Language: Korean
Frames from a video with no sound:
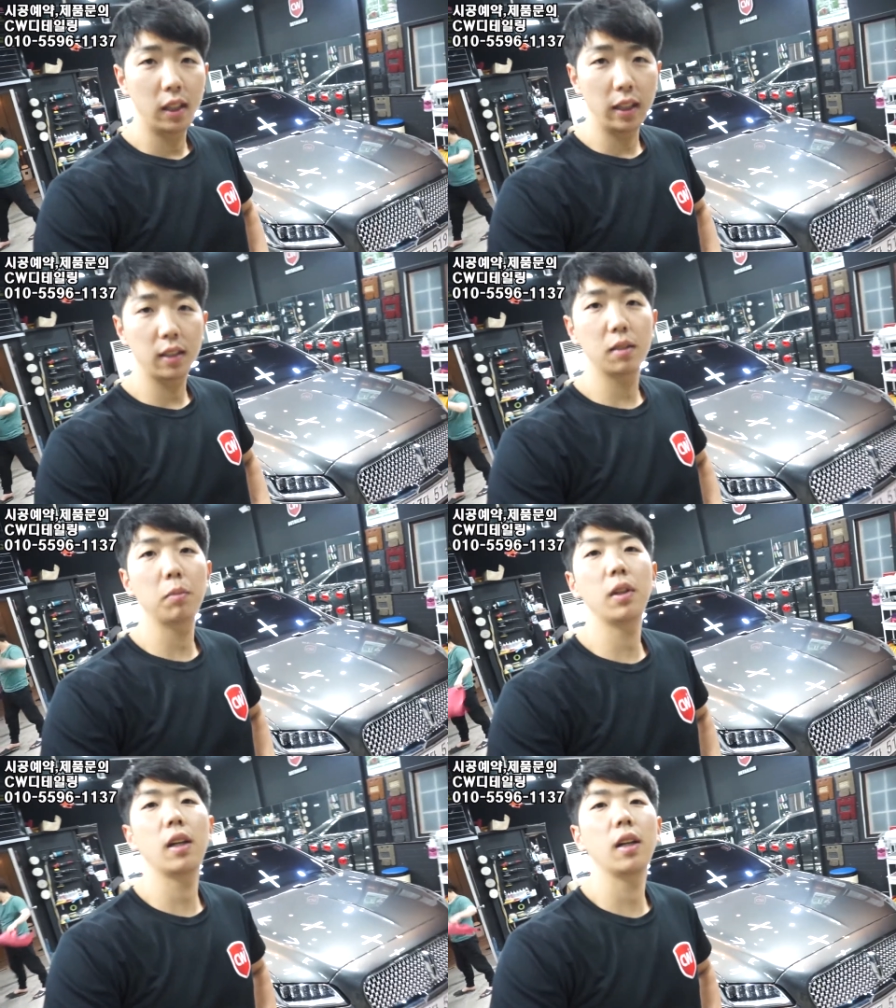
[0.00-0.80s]

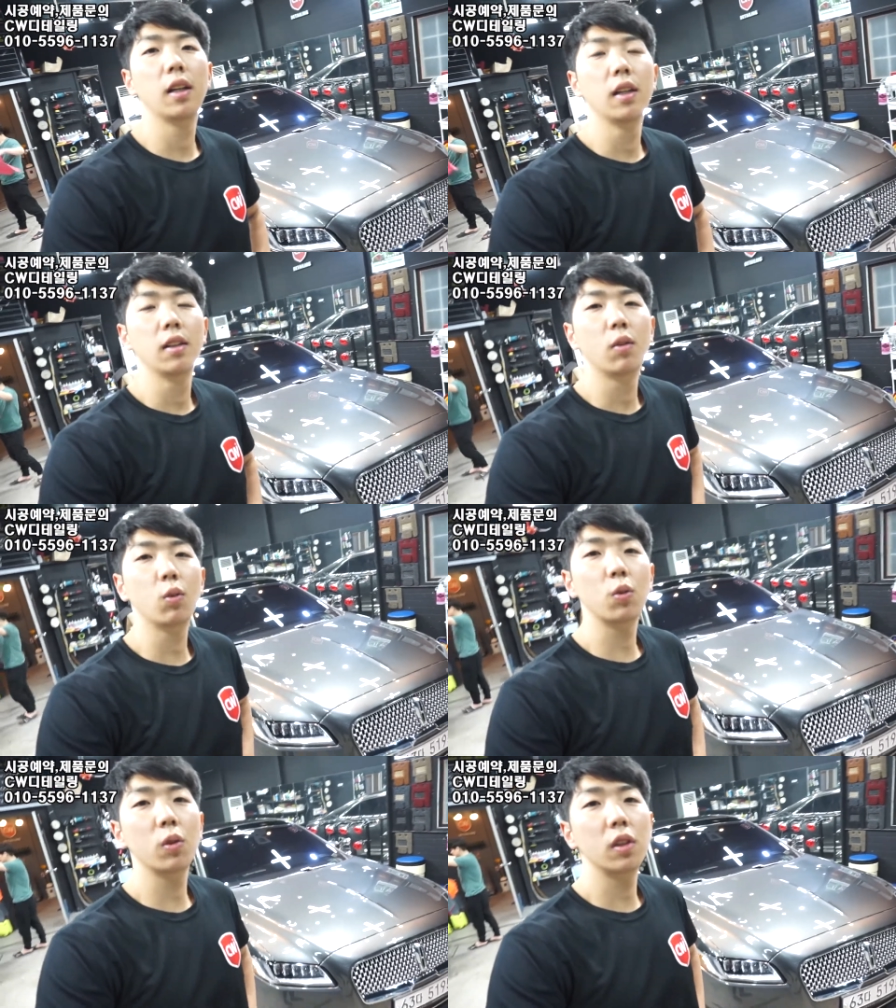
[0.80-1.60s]
하겠습니다
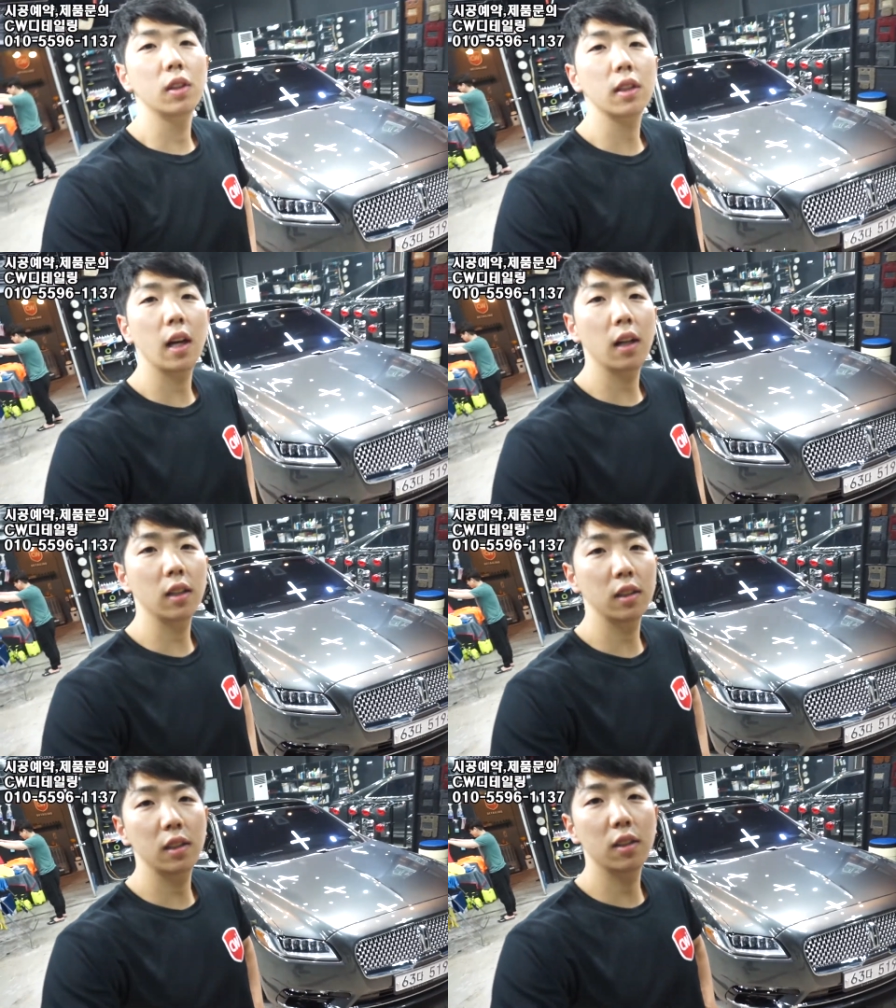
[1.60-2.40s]
오늘도
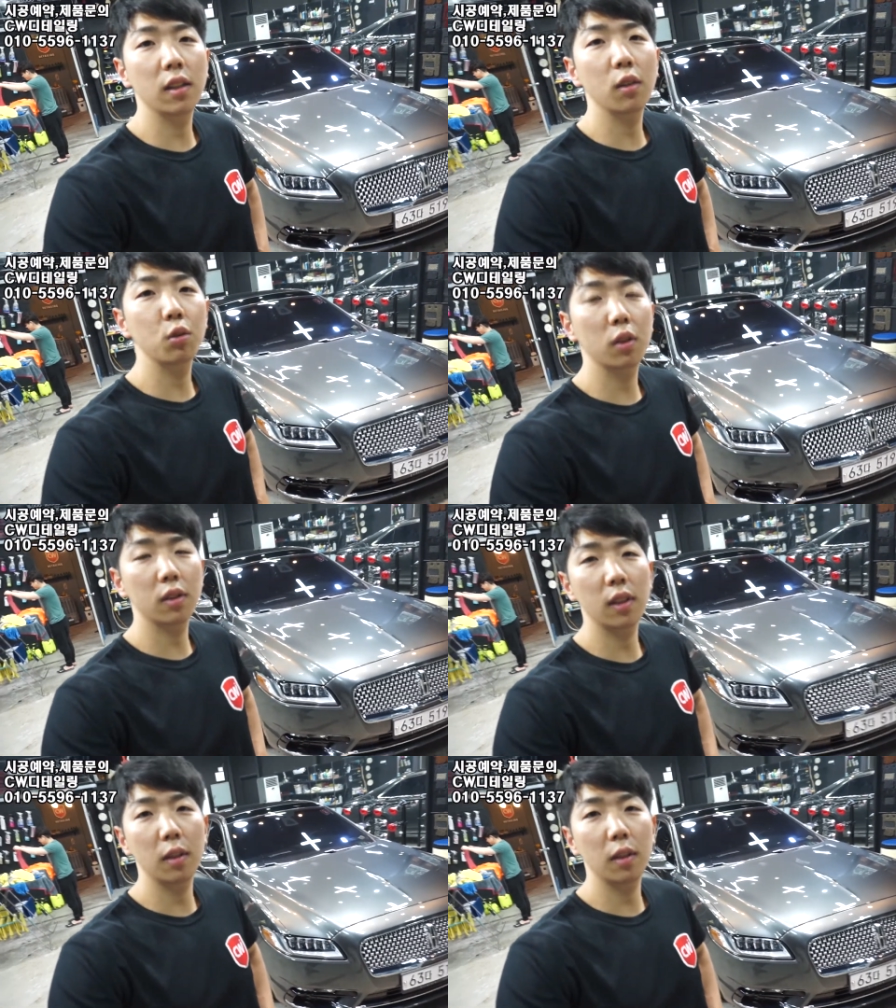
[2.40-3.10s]
영상 시청해 주셔서